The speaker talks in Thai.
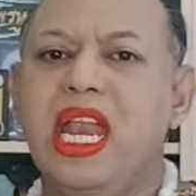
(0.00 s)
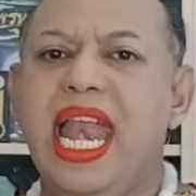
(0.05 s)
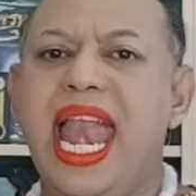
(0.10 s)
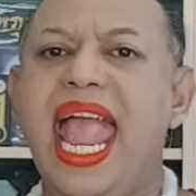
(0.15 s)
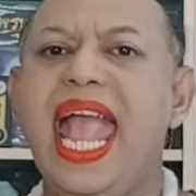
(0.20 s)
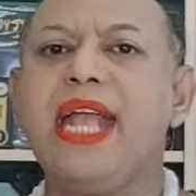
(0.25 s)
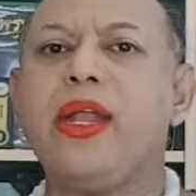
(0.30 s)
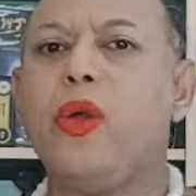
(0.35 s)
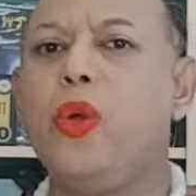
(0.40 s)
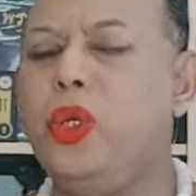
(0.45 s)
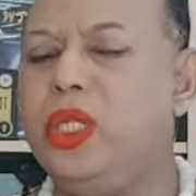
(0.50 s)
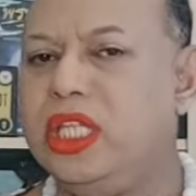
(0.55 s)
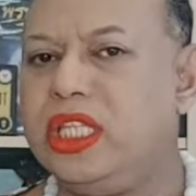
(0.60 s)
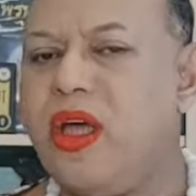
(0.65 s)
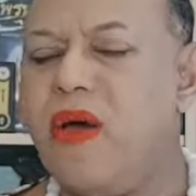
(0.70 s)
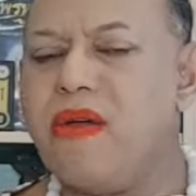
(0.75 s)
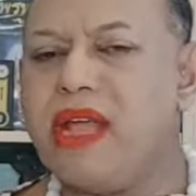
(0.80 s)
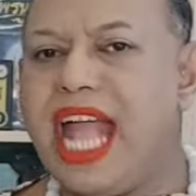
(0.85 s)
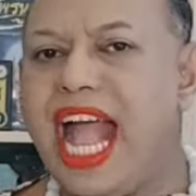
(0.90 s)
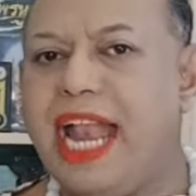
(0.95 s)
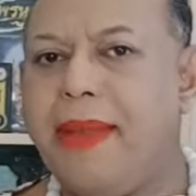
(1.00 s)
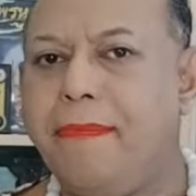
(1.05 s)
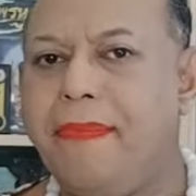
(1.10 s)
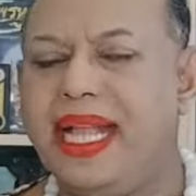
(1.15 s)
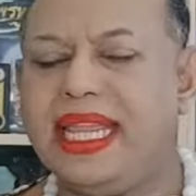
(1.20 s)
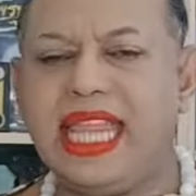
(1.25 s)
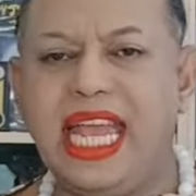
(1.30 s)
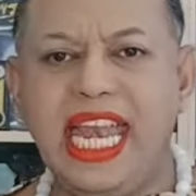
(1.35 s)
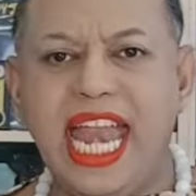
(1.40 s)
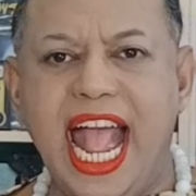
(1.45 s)
และคุณต้องการ
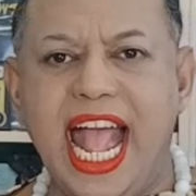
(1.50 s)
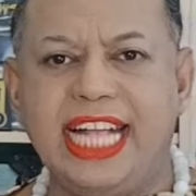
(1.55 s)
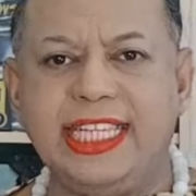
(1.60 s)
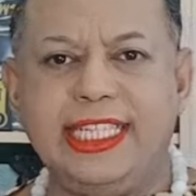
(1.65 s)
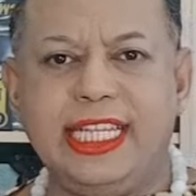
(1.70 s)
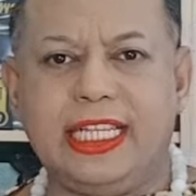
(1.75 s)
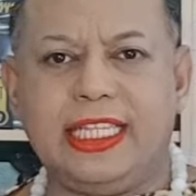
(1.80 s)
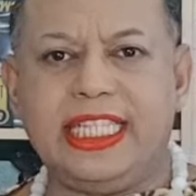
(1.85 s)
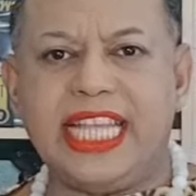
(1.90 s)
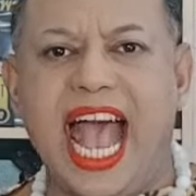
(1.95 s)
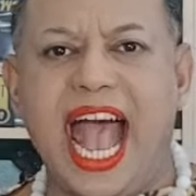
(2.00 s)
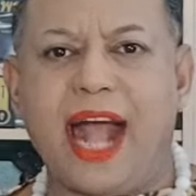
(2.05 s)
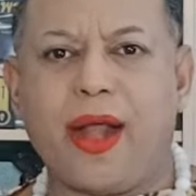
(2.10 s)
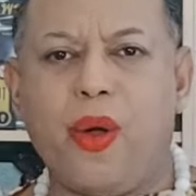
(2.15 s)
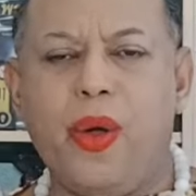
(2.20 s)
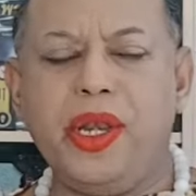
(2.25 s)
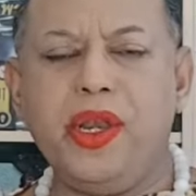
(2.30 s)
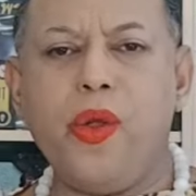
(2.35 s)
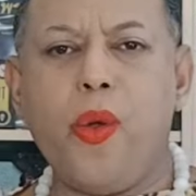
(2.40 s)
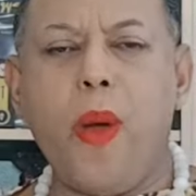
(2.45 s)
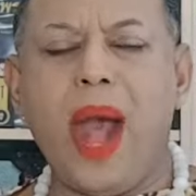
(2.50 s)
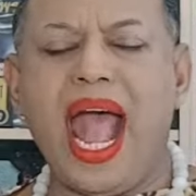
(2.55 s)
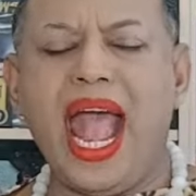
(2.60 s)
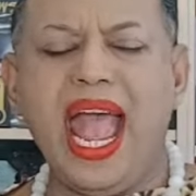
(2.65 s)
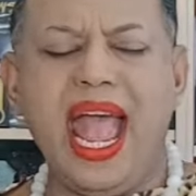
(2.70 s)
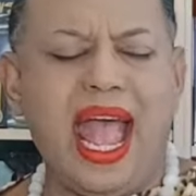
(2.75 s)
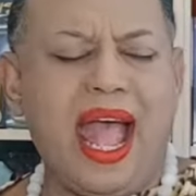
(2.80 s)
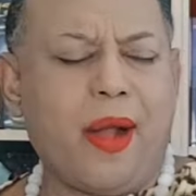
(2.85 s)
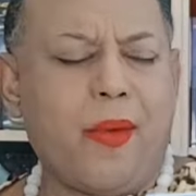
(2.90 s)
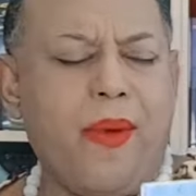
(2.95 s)
พัฒนาศึกษาค้นคว้า
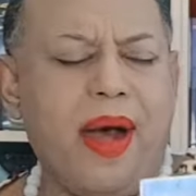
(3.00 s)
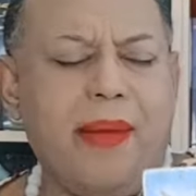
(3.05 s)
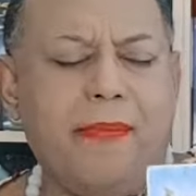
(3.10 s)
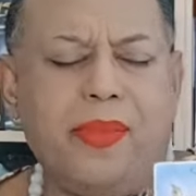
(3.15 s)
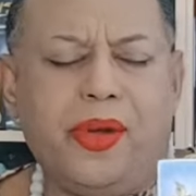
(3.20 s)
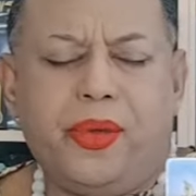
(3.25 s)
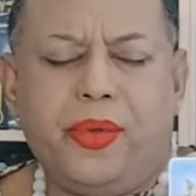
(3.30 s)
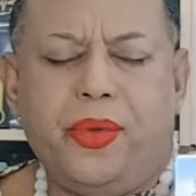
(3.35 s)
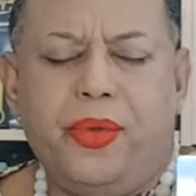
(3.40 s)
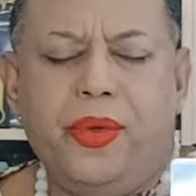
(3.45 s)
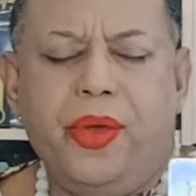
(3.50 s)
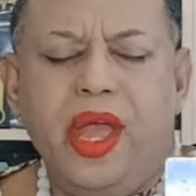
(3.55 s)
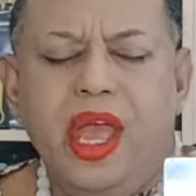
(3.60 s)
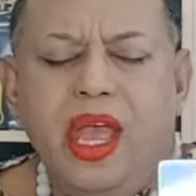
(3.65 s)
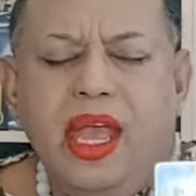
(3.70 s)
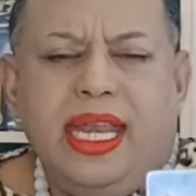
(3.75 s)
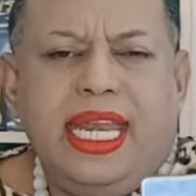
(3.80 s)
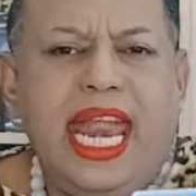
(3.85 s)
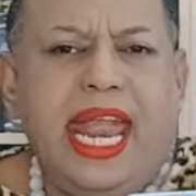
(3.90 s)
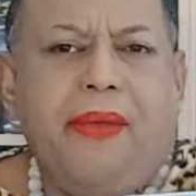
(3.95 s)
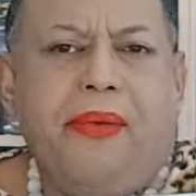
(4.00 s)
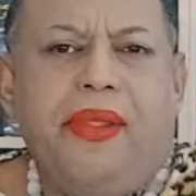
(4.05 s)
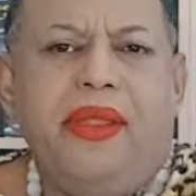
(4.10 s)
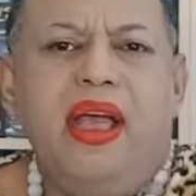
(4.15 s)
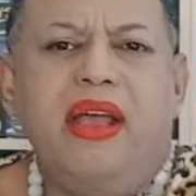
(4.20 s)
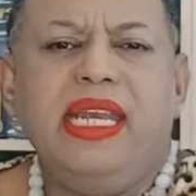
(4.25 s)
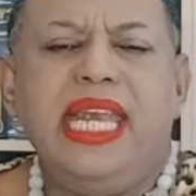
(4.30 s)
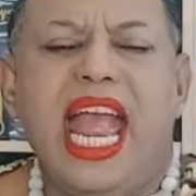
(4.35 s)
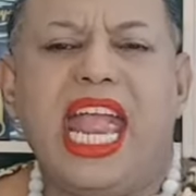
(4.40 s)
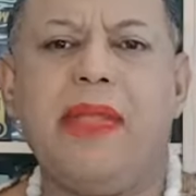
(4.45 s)
หาความรู้ในเรื่
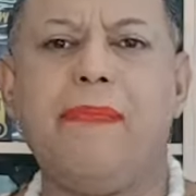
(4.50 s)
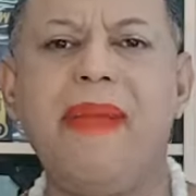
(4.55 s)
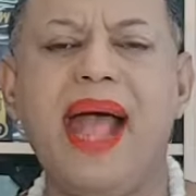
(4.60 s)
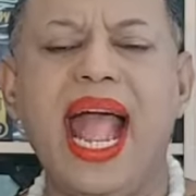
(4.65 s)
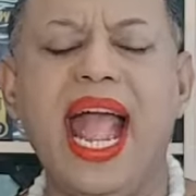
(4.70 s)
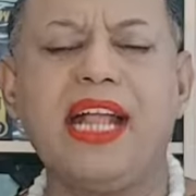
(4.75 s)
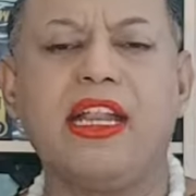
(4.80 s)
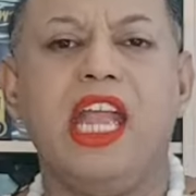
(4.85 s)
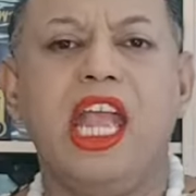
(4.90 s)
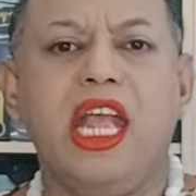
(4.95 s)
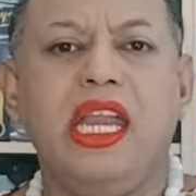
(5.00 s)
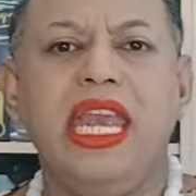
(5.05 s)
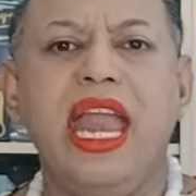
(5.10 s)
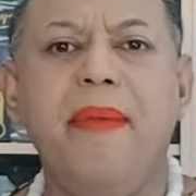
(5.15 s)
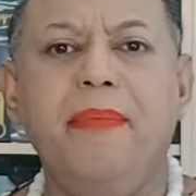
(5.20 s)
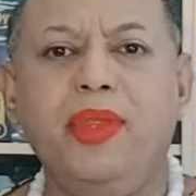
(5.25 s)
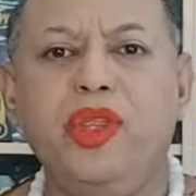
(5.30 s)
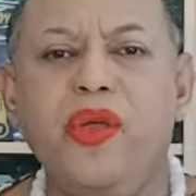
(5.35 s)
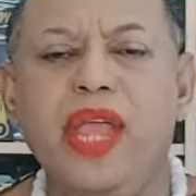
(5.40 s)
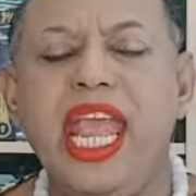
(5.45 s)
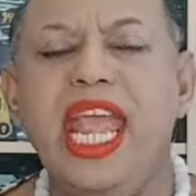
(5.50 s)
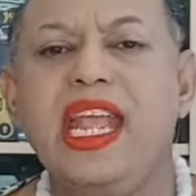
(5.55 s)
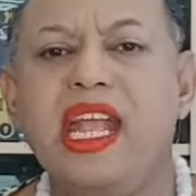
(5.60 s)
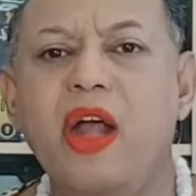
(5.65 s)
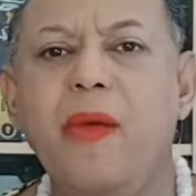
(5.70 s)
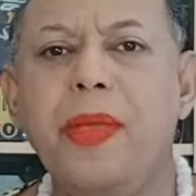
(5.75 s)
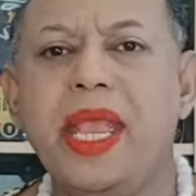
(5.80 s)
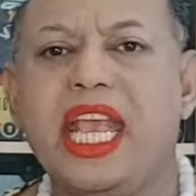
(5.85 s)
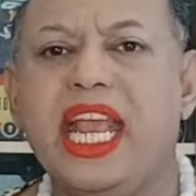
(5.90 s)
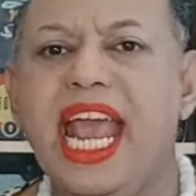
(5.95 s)
องใดบ้างนำตัวเอง
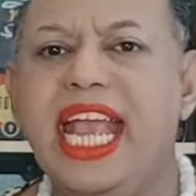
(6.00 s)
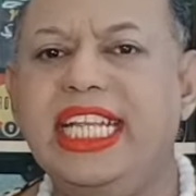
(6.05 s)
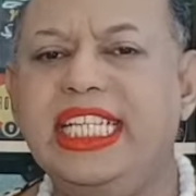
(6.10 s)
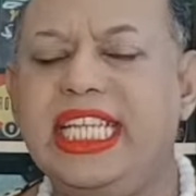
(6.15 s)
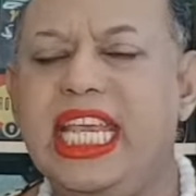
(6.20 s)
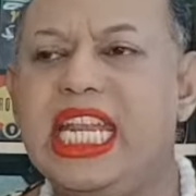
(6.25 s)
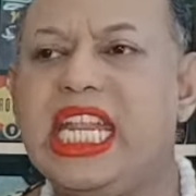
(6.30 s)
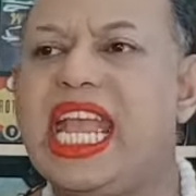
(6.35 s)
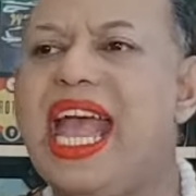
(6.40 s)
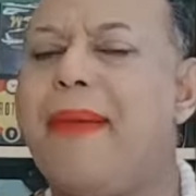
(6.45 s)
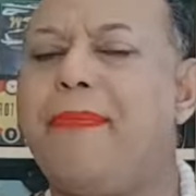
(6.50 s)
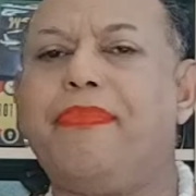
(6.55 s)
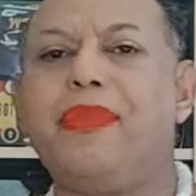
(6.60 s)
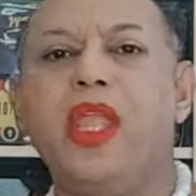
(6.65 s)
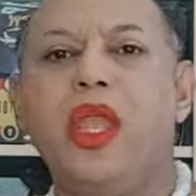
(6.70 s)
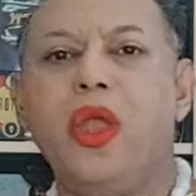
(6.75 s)
เข้าไปใกล้ชิดกับ